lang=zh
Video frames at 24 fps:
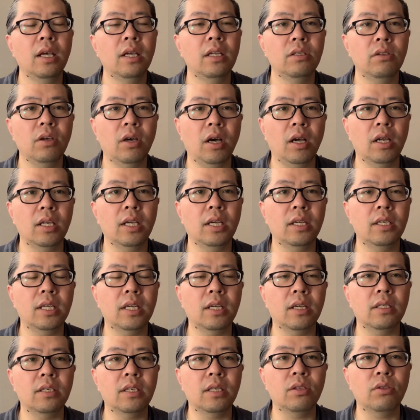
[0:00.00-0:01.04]
就好像这
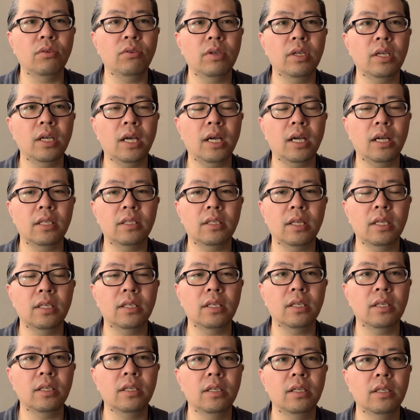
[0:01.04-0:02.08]
个这个东西啊，在
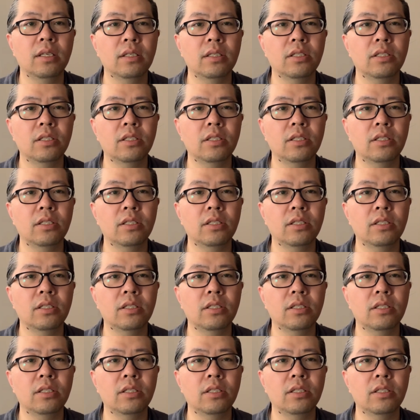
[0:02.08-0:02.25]
这个